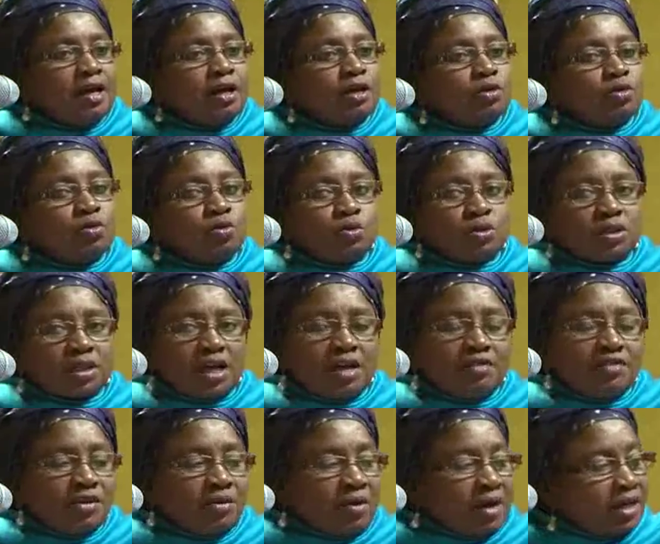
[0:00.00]
Ah. Nous
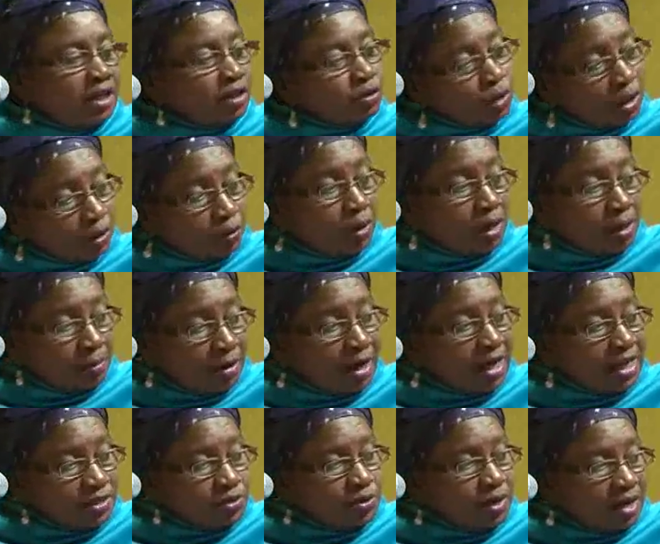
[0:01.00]
travaillons en étroite
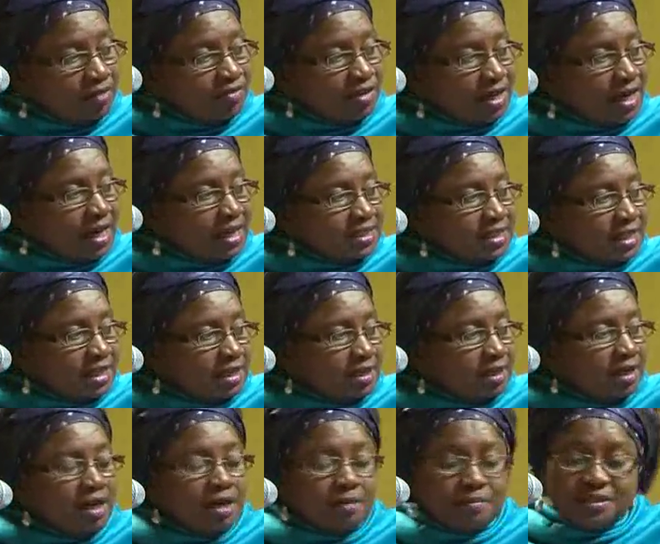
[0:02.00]
collaboration avec la
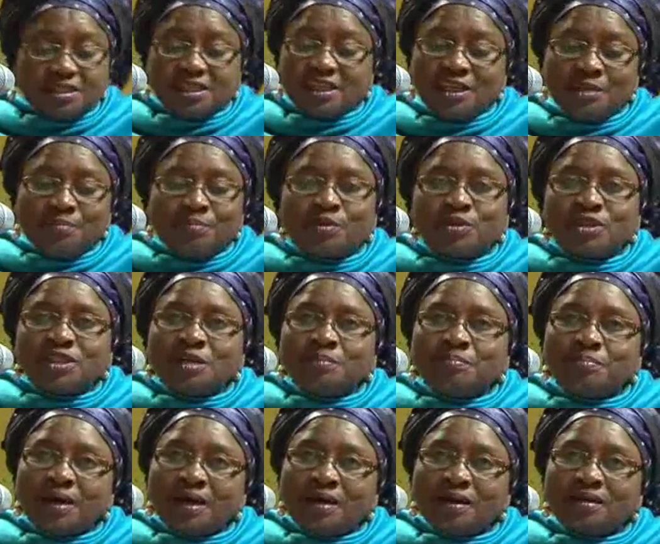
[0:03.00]
SAED parce que les
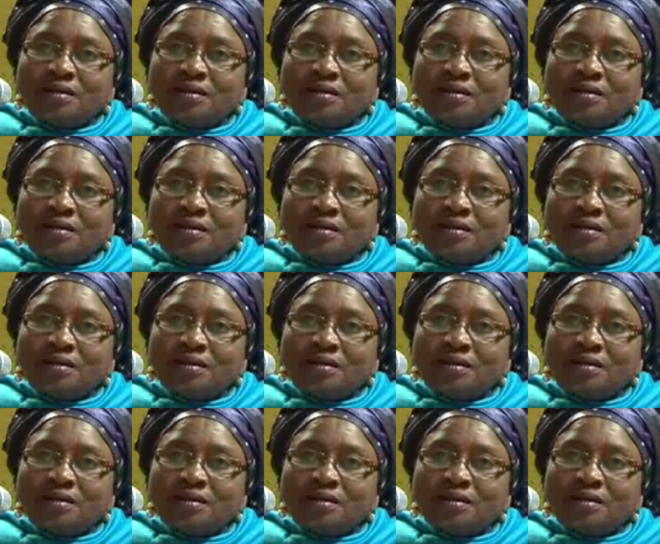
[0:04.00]
projets